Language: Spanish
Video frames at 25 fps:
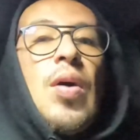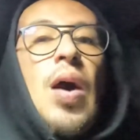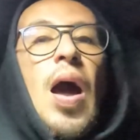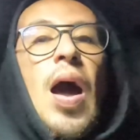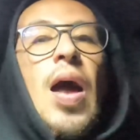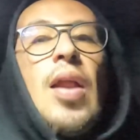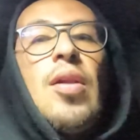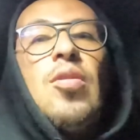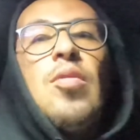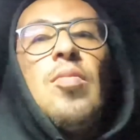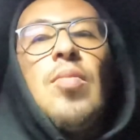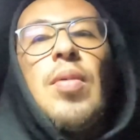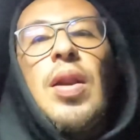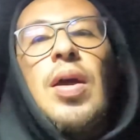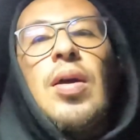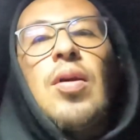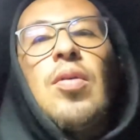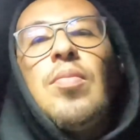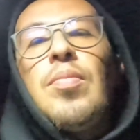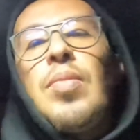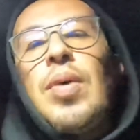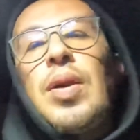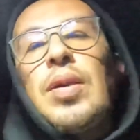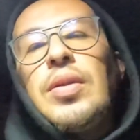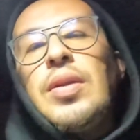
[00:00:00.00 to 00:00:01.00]
algo para
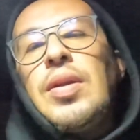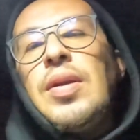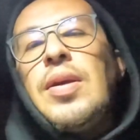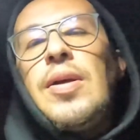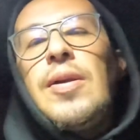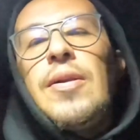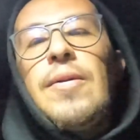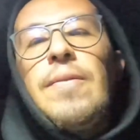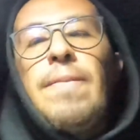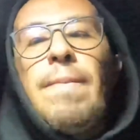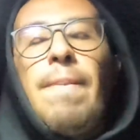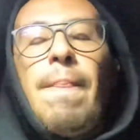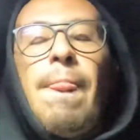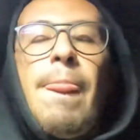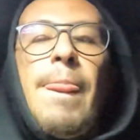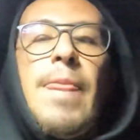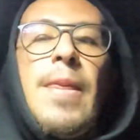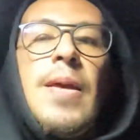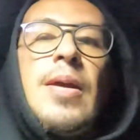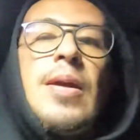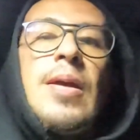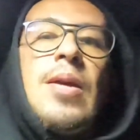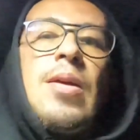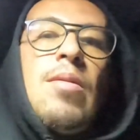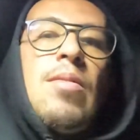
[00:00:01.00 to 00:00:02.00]
compartir
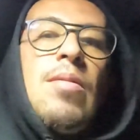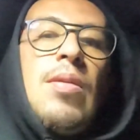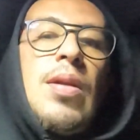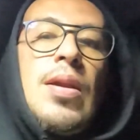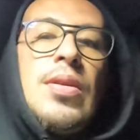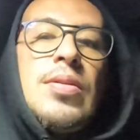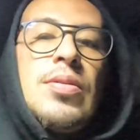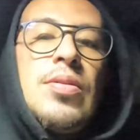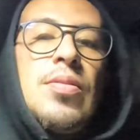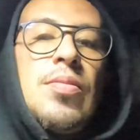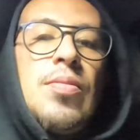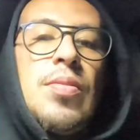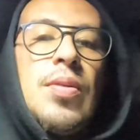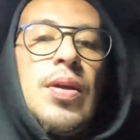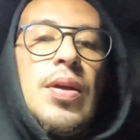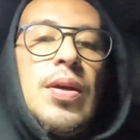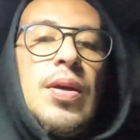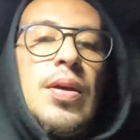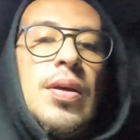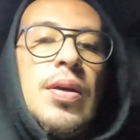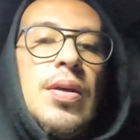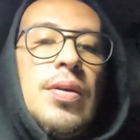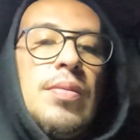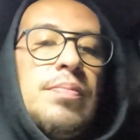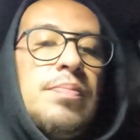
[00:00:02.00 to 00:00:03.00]
y quiero hablar
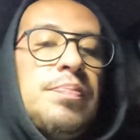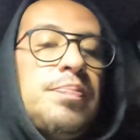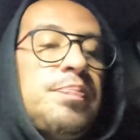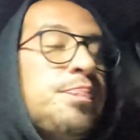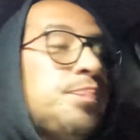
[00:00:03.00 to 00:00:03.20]
sobre